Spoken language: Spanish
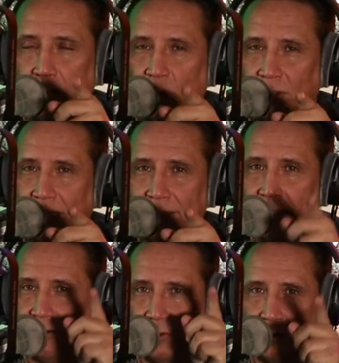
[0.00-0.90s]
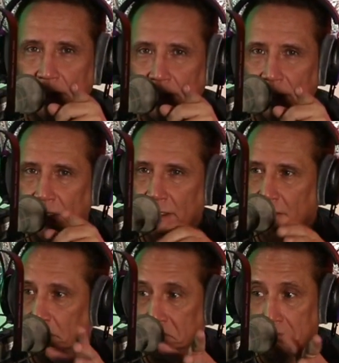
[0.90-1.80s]
Importante, si usted
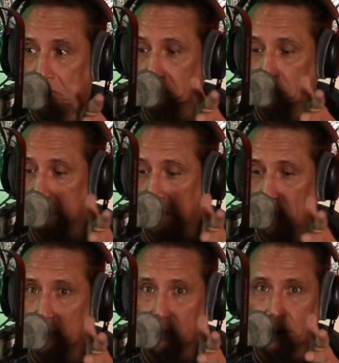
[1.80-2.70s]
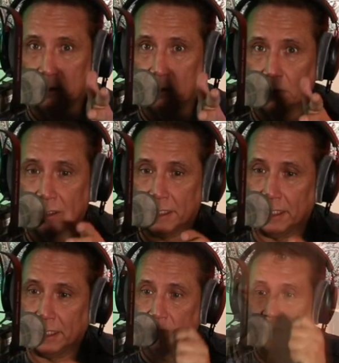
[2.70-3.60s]
tiene um, un negocito
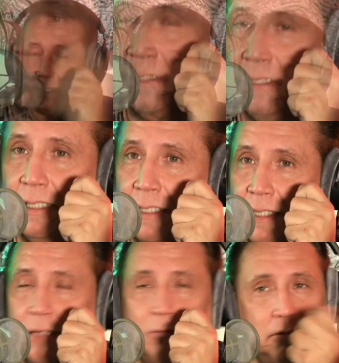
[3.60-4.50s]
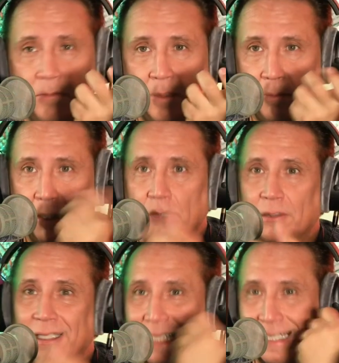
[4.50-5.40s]
cualquiera y usted tiene un
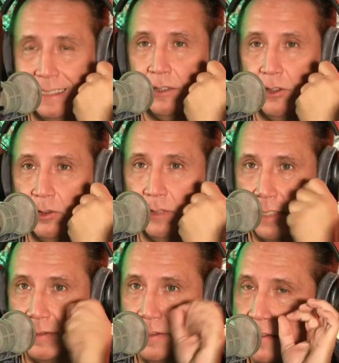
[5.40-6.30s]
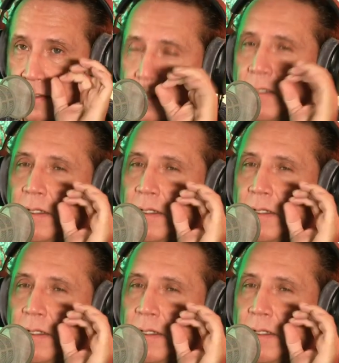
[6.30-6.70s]
empleado y le estás quitando los taxes,